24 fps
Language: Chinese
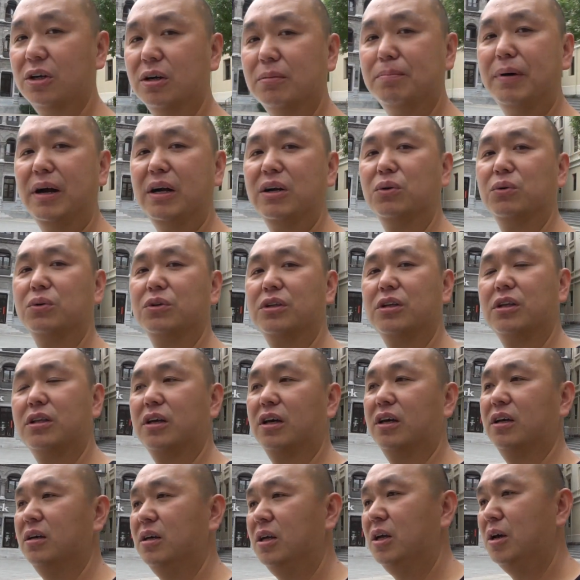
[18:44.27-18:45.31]
一个办公的地
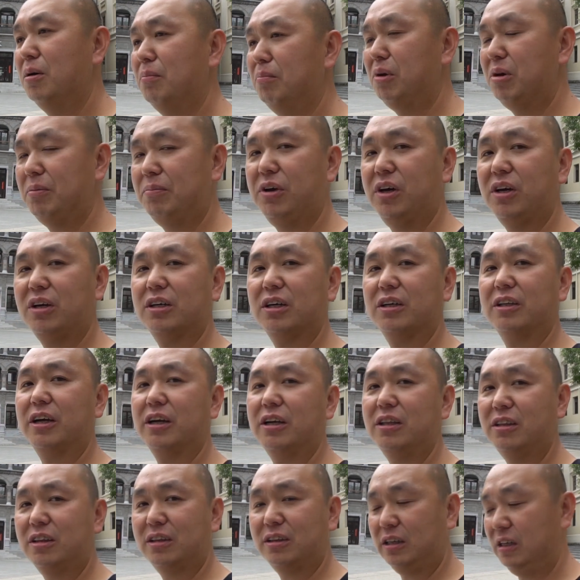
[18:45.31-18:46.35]
点，名片给的
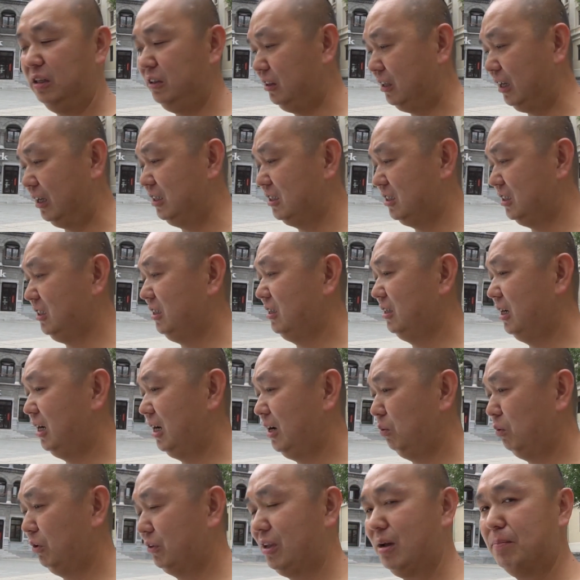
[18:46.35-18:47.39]
很得劲
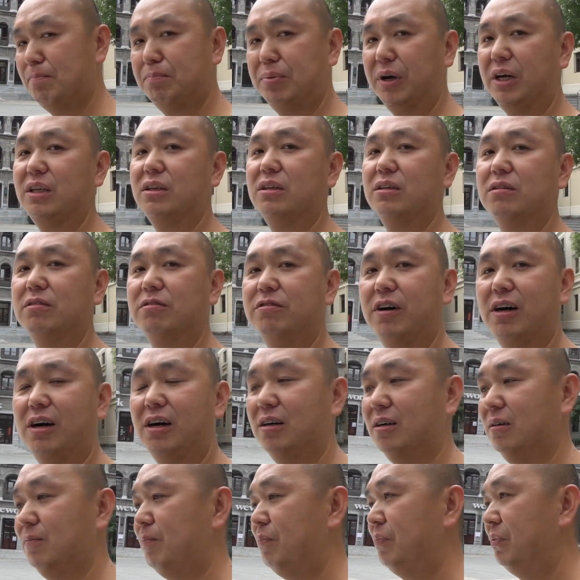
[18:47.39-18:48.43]
啊！我在北京
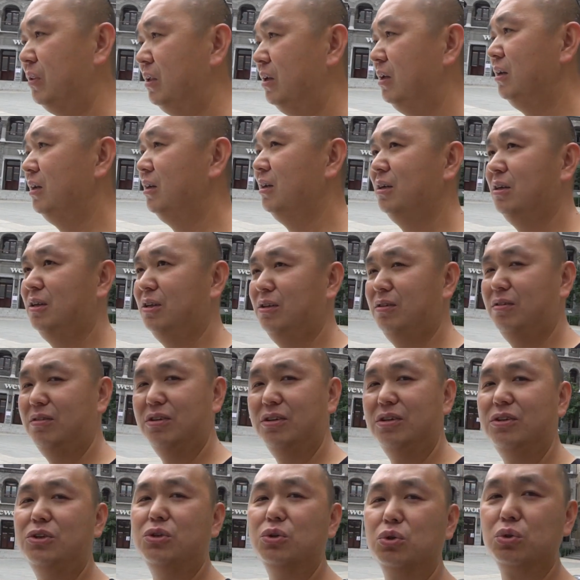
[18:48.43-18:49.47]
坊，
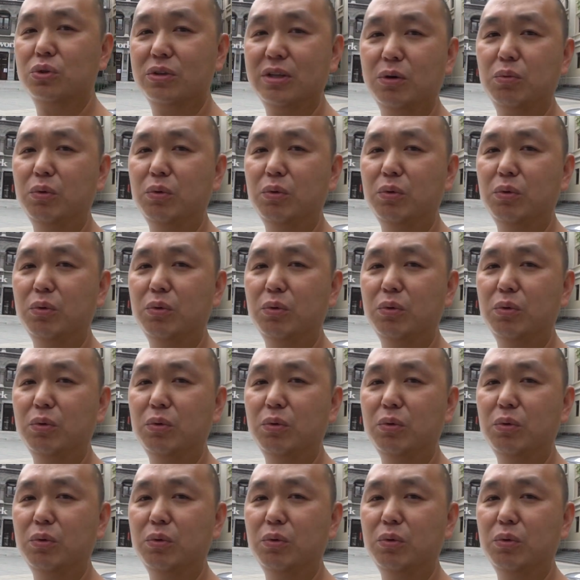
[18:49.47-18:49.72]
就说在